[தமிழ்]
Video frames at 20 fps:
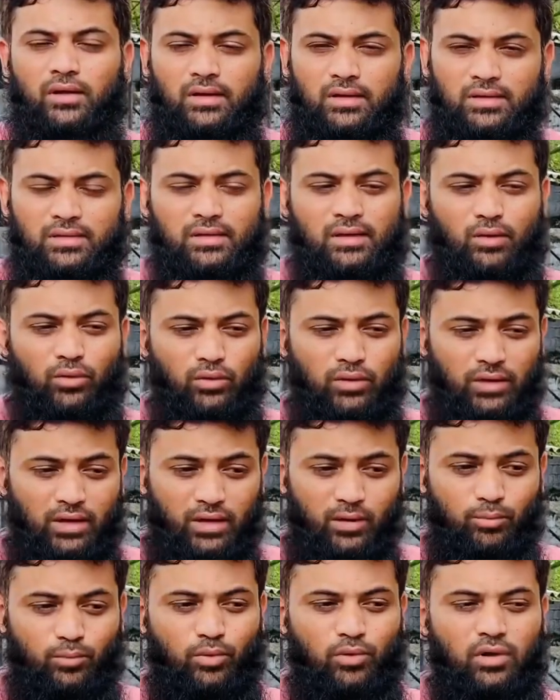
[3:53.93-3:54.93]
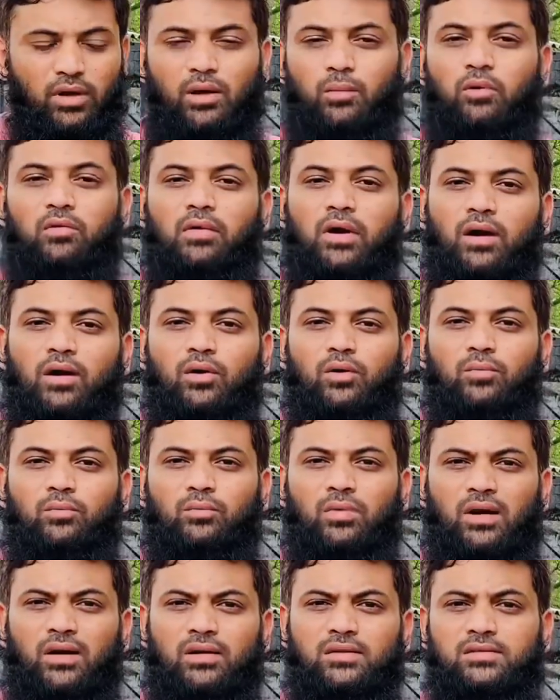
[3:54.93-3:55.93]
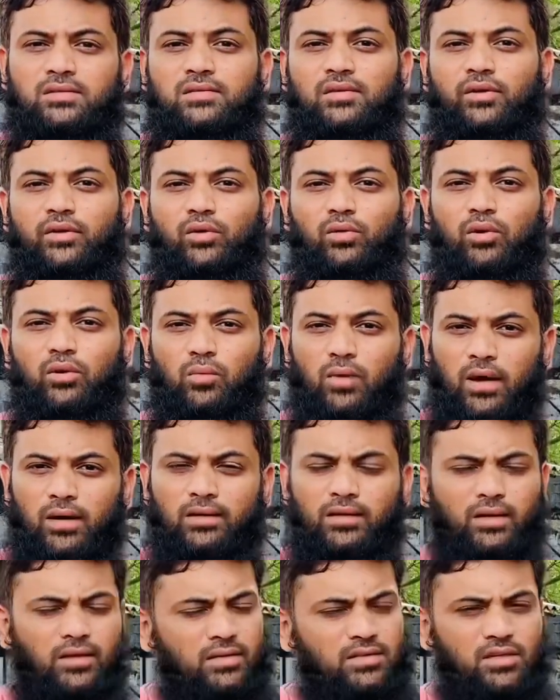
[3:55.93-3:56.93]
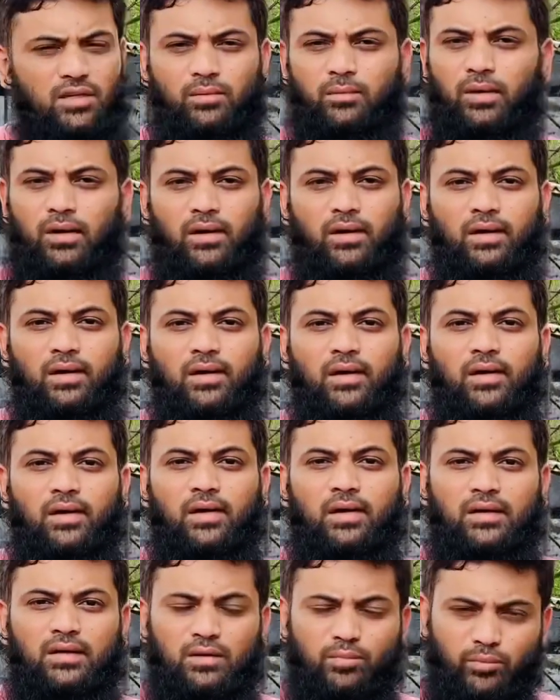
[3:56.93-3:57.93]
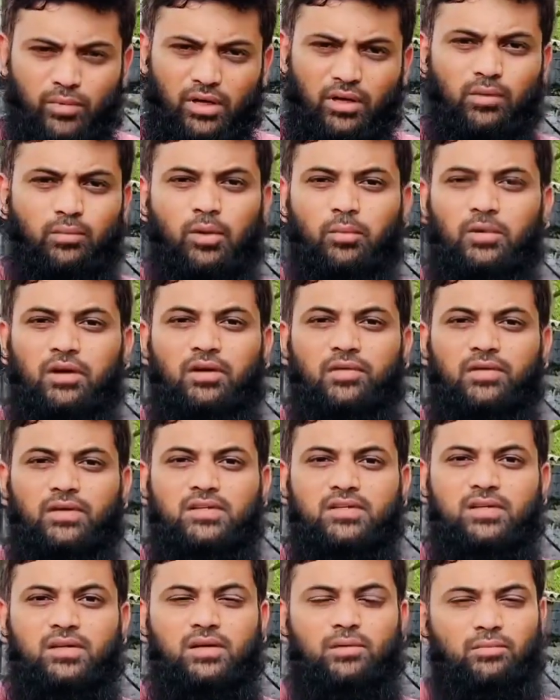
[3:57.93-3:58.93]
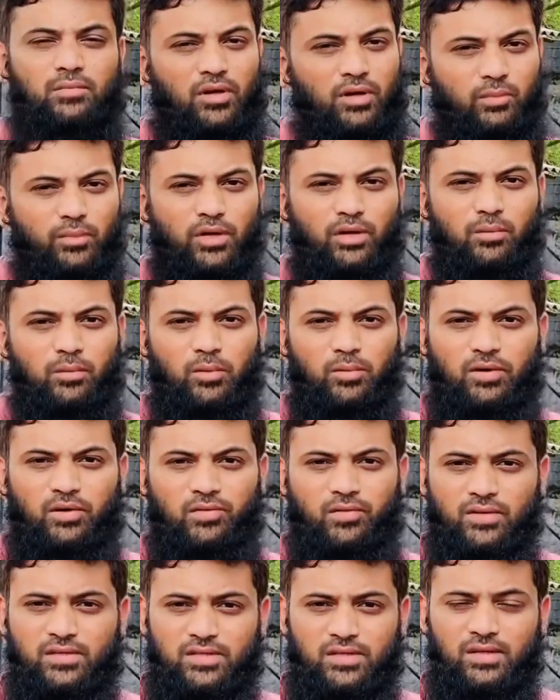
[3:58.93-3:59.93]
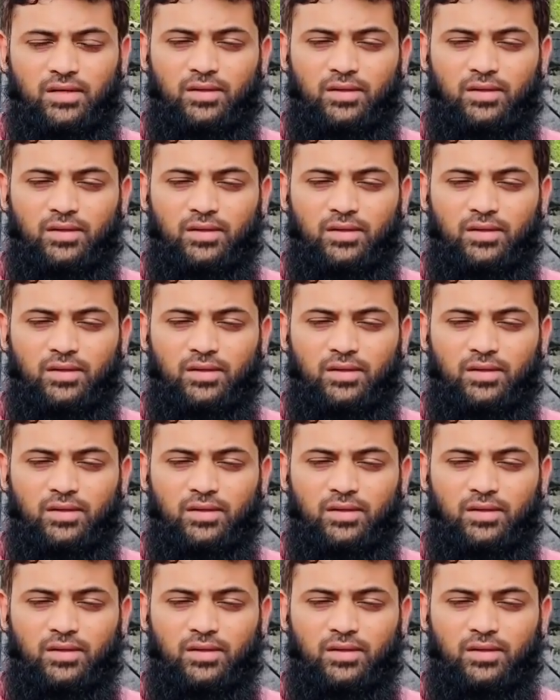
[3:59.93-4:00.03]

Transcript: இந்த ஒரு நினைப்போடு நாம் வாழணும் மரண சிந்தனையோடு வாழ்ந்தால் நிச்சயமாக இன்மையிலும் நமக்கு வெற்றி மறுமையிலும் நமக்கு வெற்றி